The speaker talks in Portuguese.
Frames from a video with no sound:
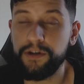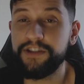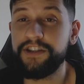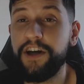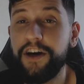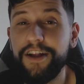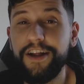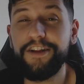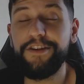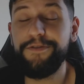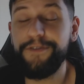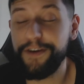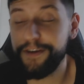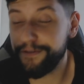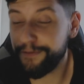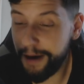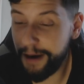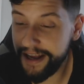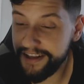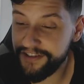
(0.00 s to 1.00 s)
o Cristiano Ronaldo
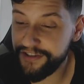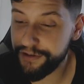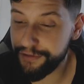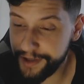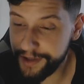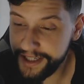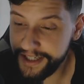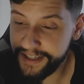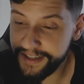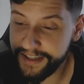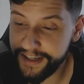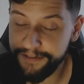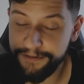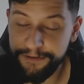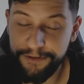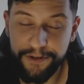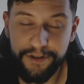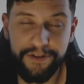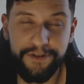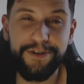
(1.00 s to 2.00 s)
fez um hat-trick, né?
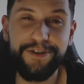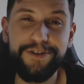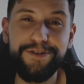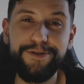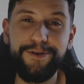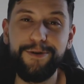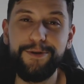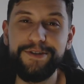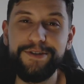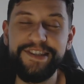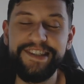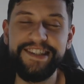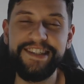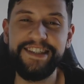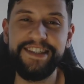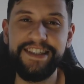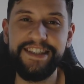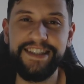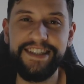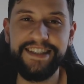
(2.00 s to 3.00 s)
Foram dois gols
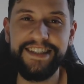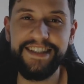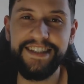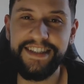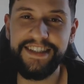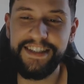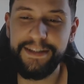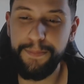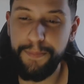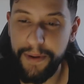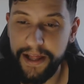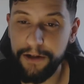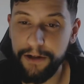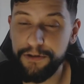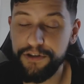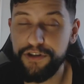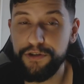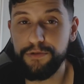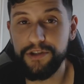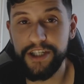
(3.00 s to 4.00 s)
de, de
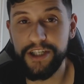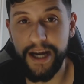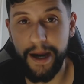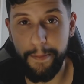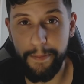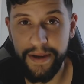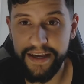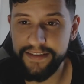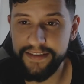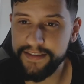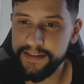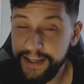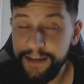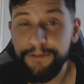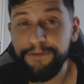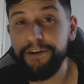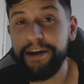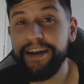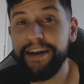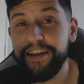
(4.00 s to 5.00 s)
pênalti, um de cabeça.
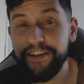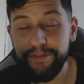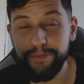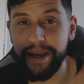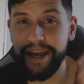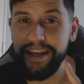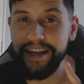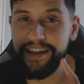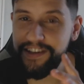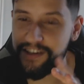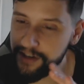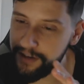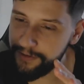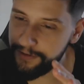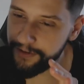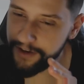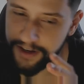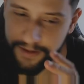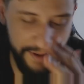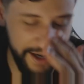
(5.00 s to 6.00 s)
Infelizmente,
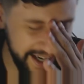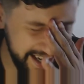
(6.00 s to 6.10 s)
infeliz...